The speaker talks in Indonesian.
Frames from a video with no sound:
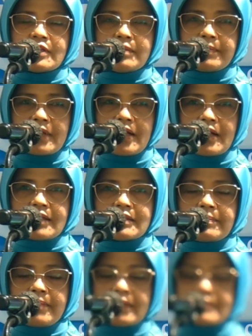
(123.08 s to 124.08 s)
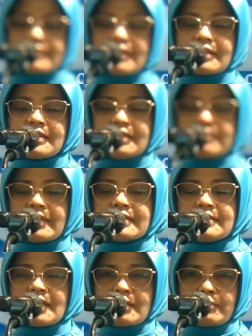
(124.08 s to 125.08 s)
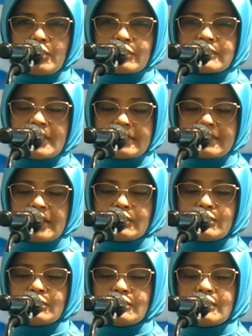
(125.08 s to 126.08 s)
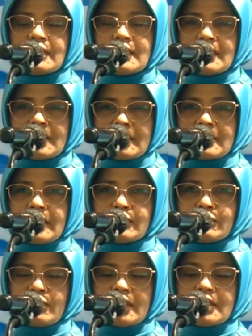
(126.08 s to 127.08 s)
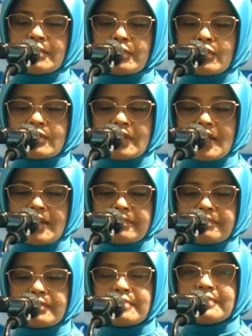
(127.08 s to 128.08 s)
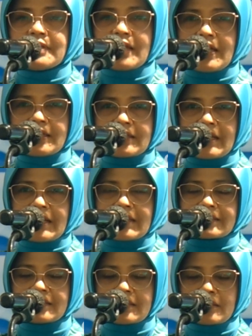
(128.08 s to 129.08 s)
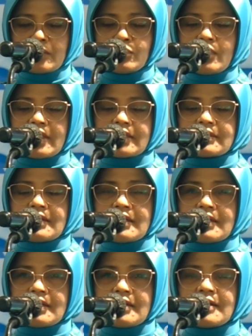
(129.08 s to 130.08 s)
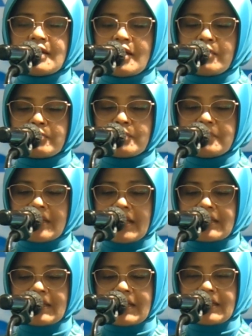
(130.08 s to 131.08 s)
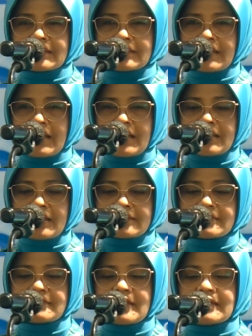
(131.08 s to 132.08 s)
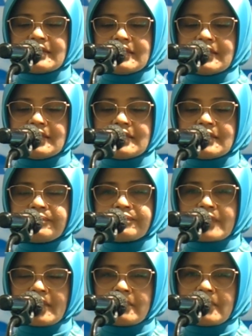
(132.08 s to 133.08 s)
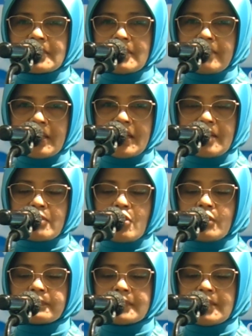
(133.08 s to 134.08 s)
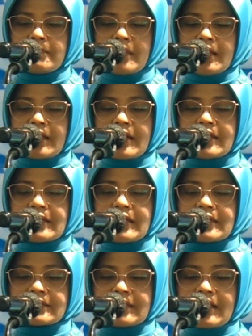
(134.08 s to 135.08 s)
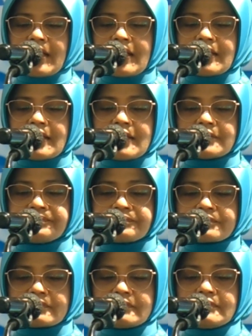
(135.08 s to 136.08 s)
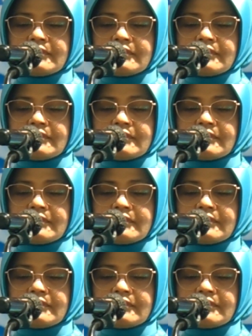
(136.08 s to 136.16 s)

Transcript: kalau di PKK tepatnya di bagian Pokja 1, yaitu ada program pembinaan karakter keluarga, pembinaan karakter anak sejak dini, bagaimana mengoptimalkan karakter anak